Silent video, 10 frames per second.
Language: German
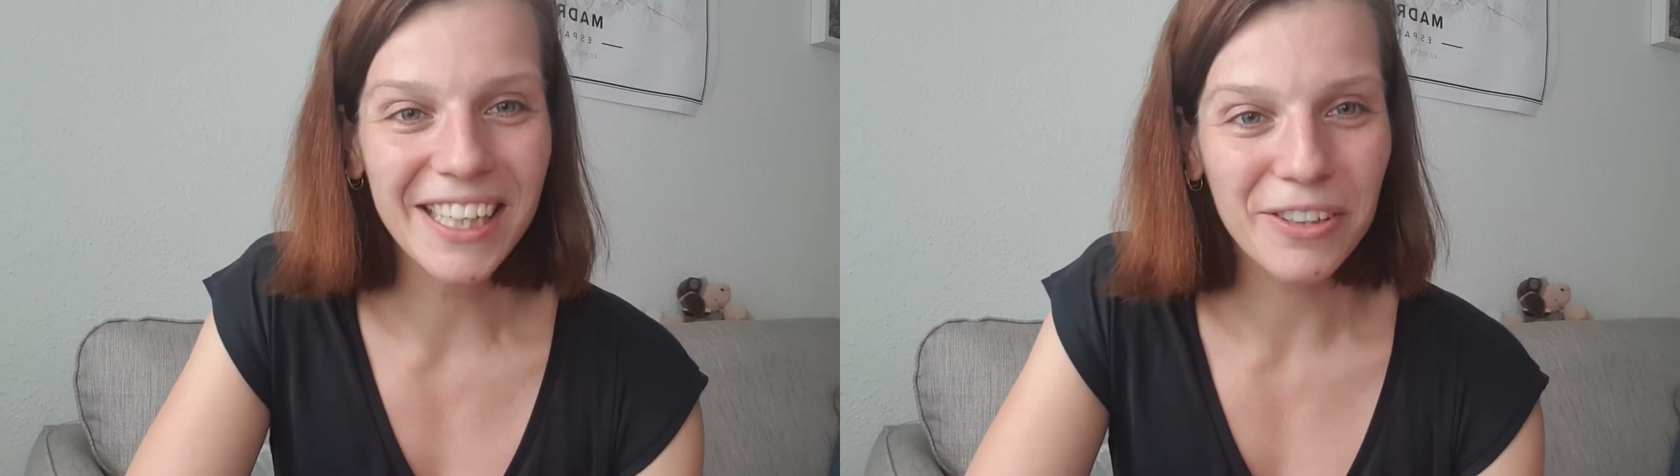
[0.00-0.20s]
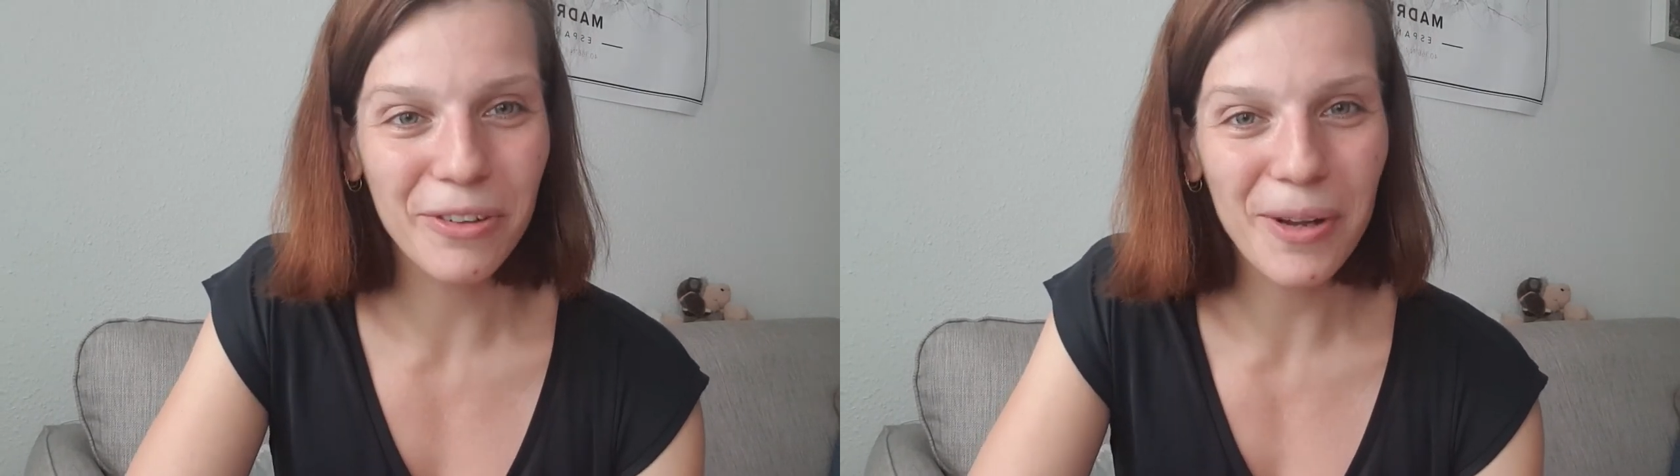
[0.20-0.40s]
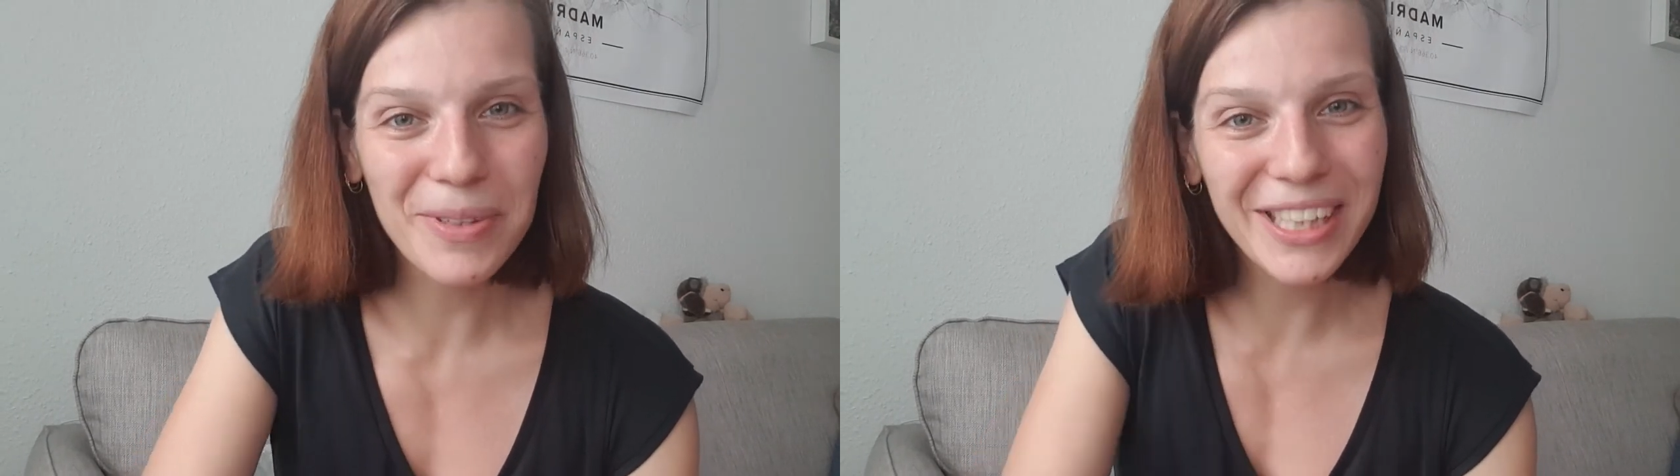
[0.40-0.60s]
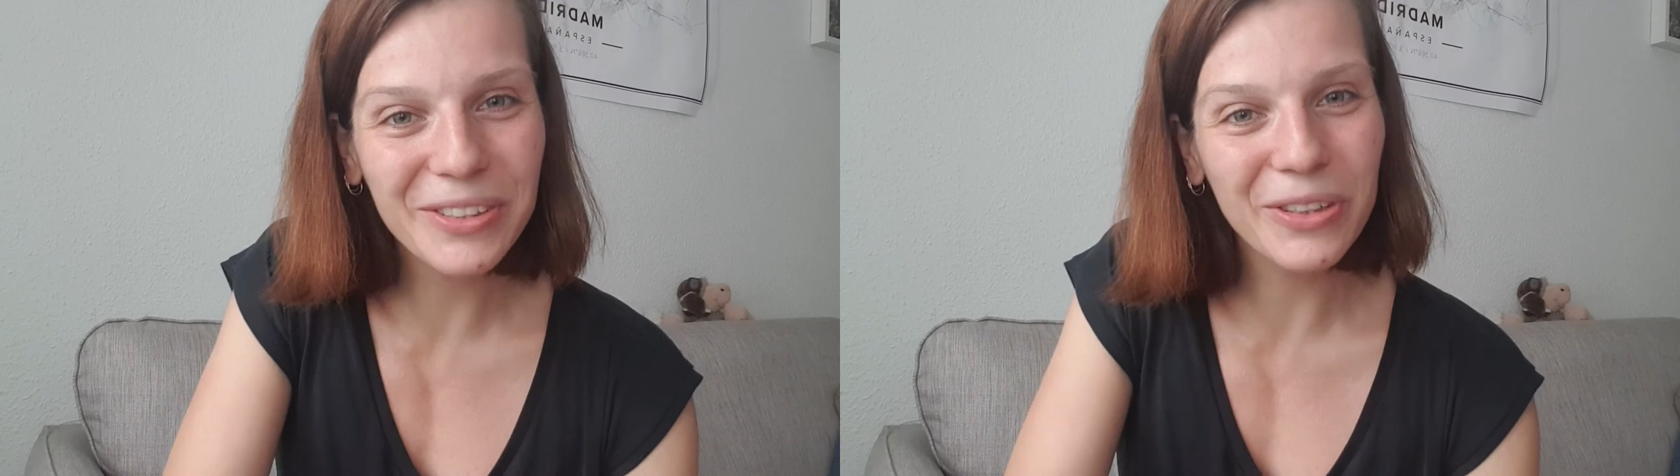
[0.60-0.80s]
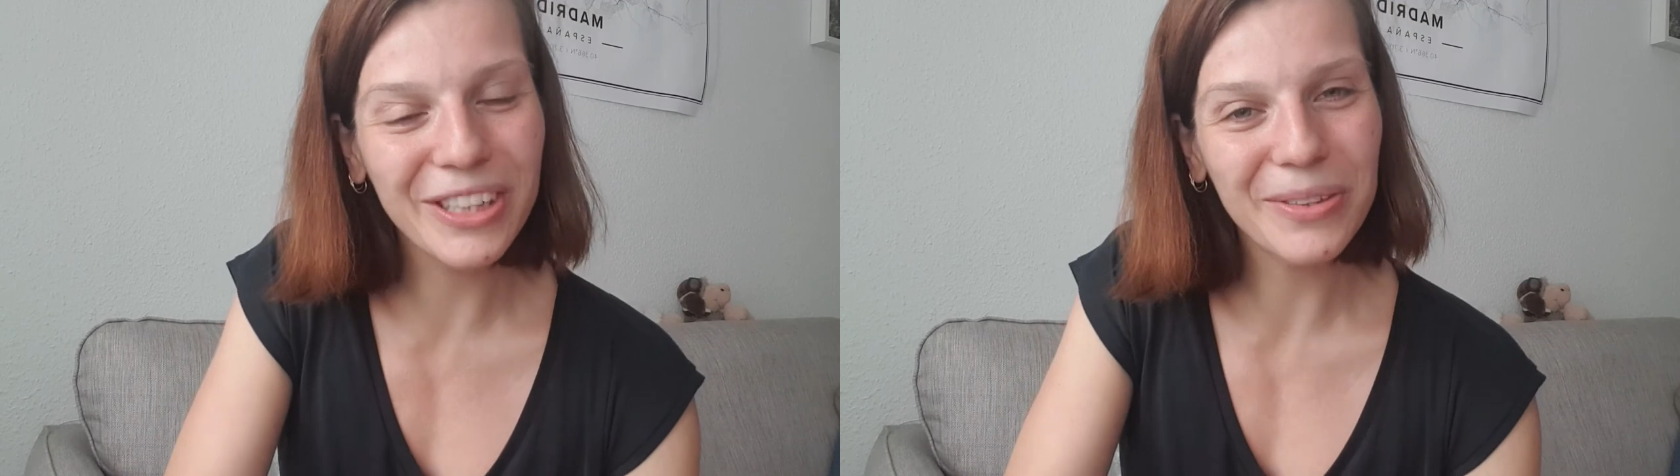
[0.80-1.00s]
Ich freue mich
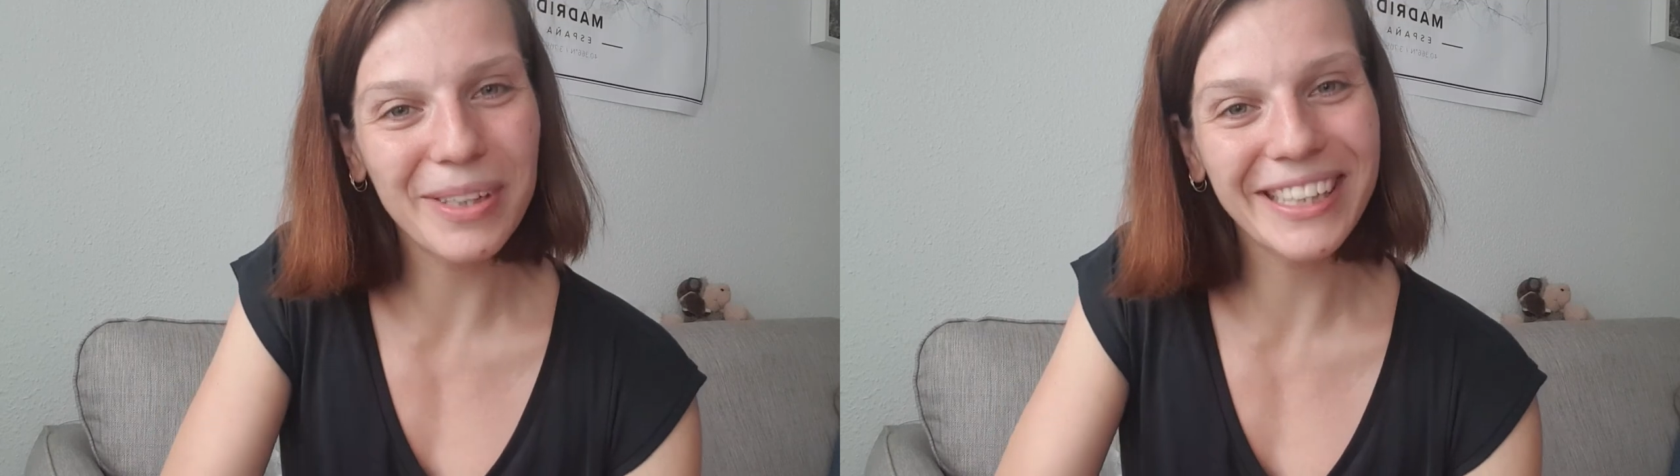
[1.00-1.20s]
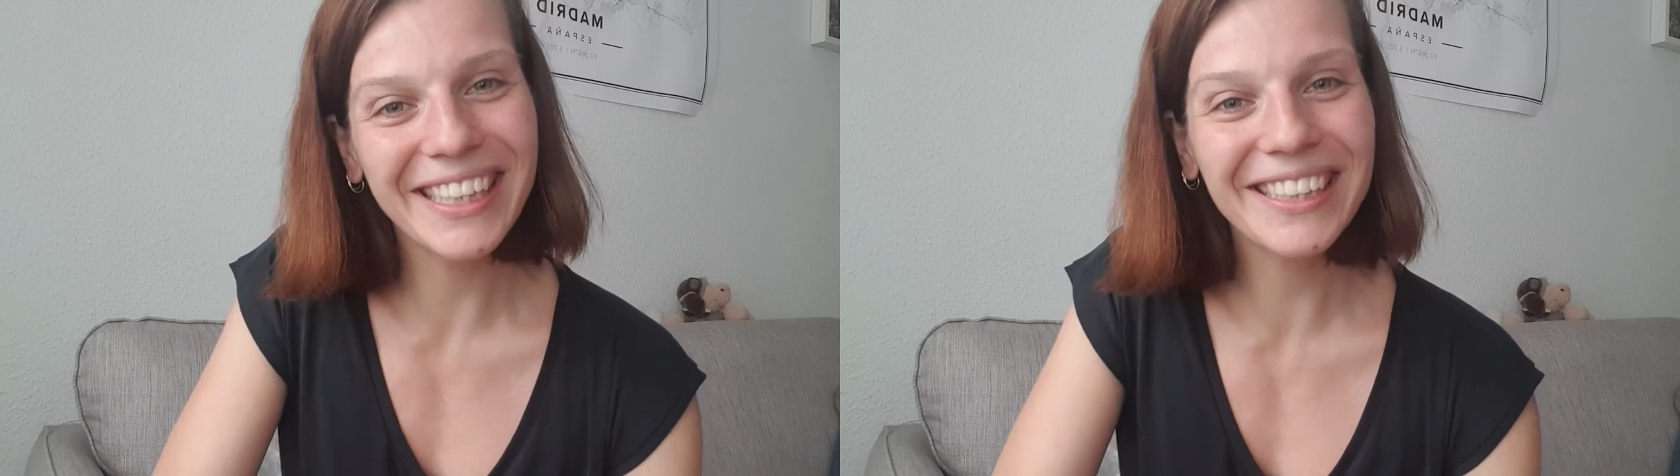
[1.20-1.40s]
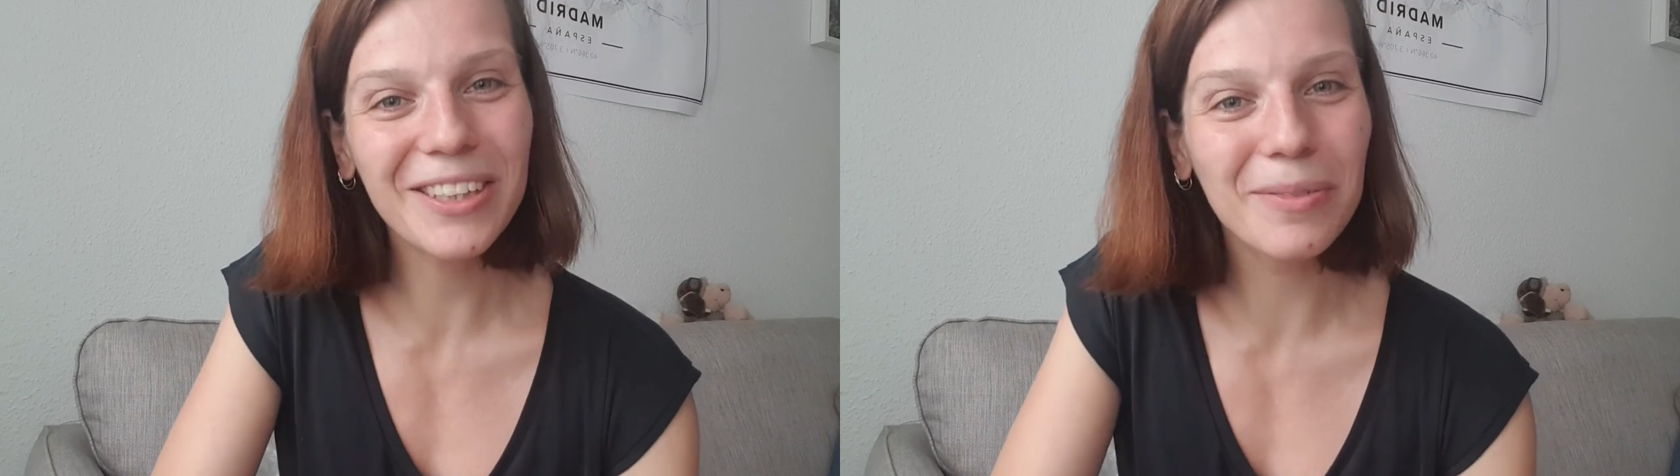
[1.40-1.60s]
natürlich über jeden